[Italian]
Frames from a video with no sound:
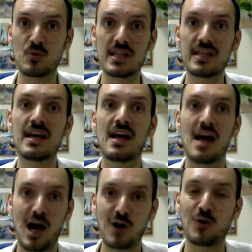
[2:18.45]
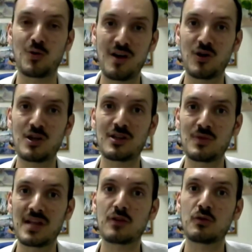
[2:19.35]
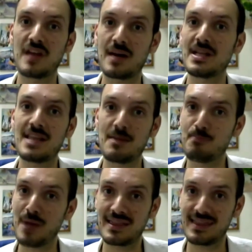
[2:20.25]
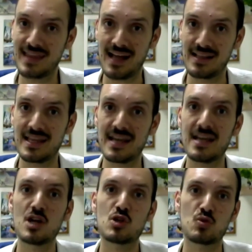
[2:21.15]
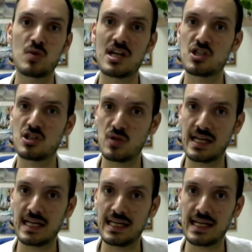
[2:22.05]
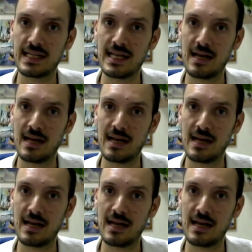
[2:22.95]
Quindi ancora una volta un dato veramente impattante sulla gestione clinica della